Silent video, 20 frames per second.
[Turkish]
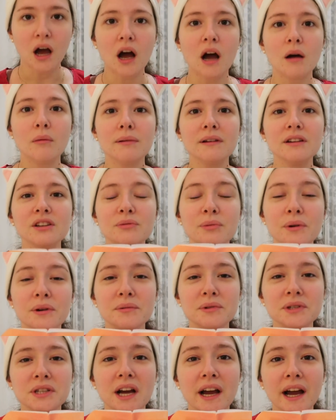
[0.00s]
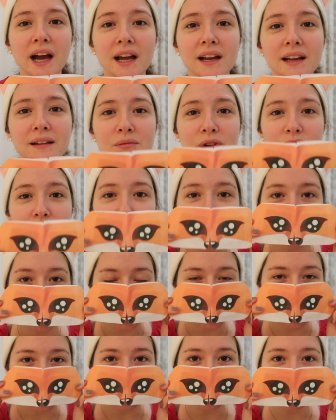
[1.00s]
Abi ben hiç böyle bir şey hayal etmedim.
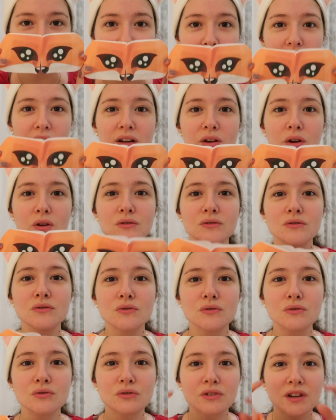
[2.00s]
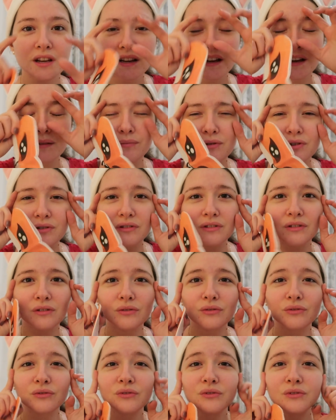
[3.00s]
Bildiğiniz böyle gözünüzün üzerine
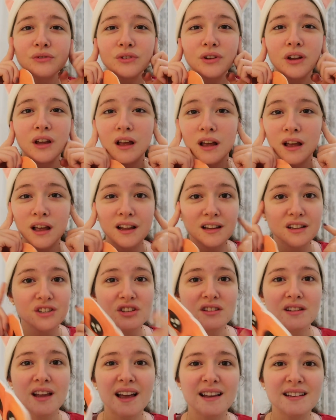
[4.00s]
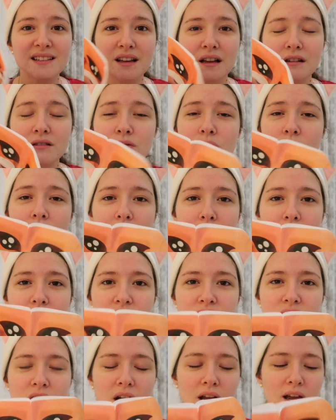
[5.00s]
yapıştırıyorsunuz. İçinde esans olan
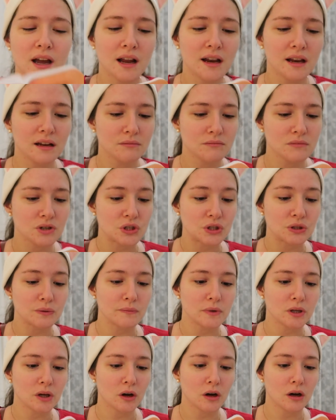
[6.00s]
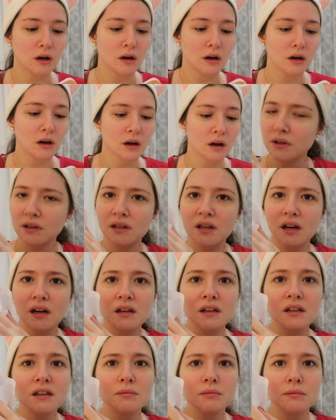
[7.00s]
bir şey hayal etmiştim ya.
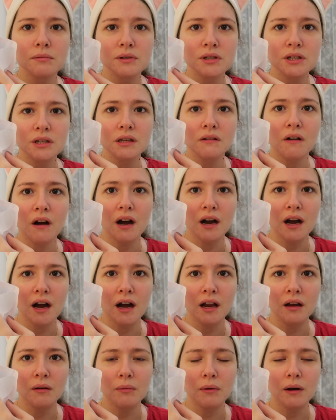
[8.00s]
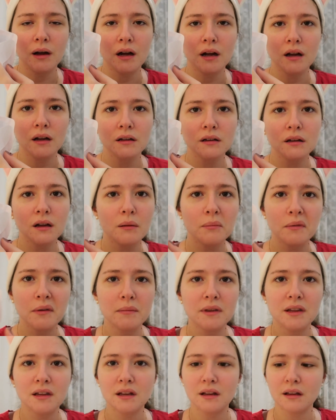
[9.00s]
Yaka gibi bir şey var galiba. Tam
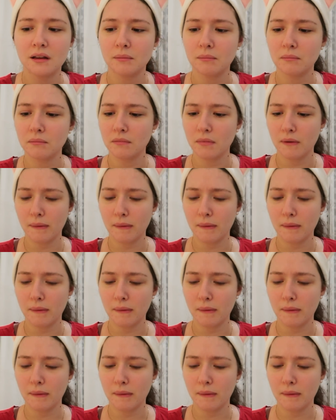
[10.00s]
emin değilim.